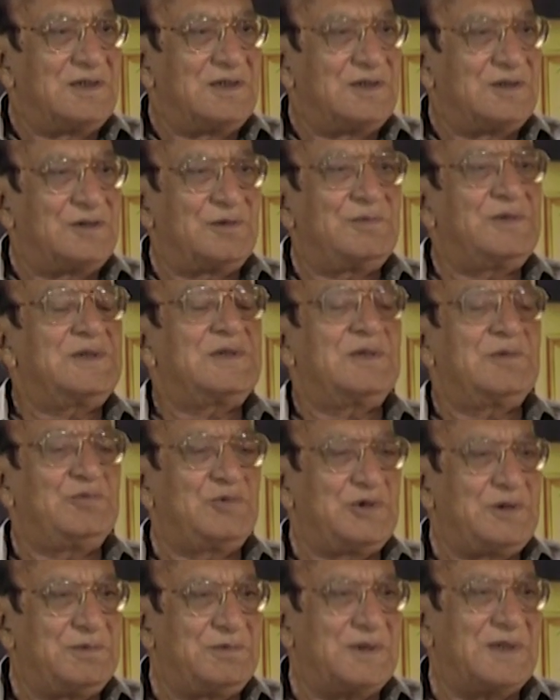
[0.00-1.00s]
तो मैंने कहा
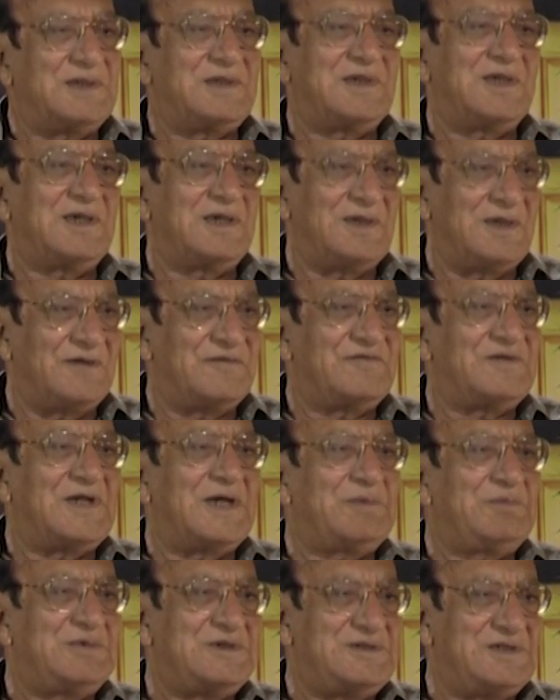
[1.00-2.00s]
बुरी बात है एक लफ्ज़
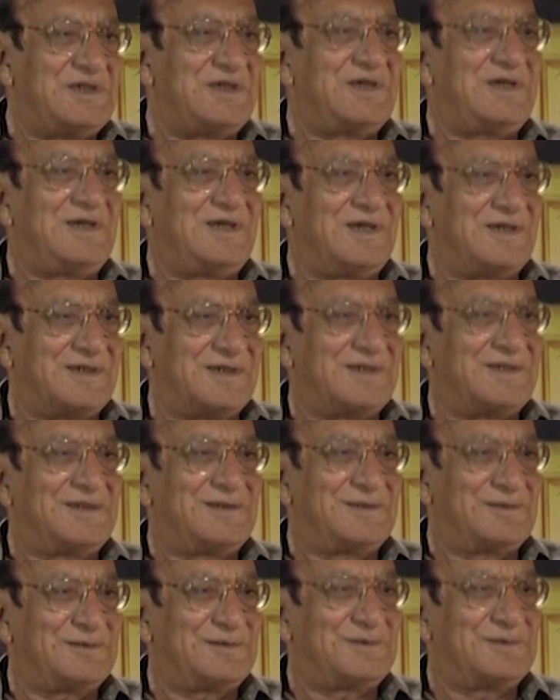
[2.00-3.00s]
आप भी सीख लिया करें
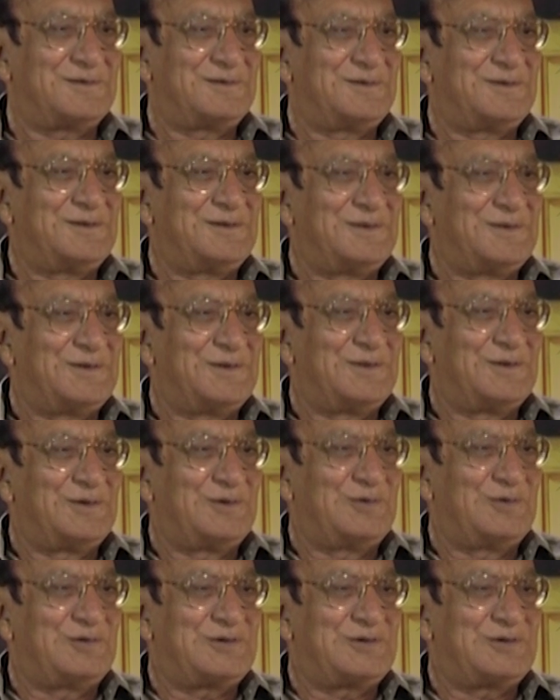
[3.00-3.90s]
तो हम्म।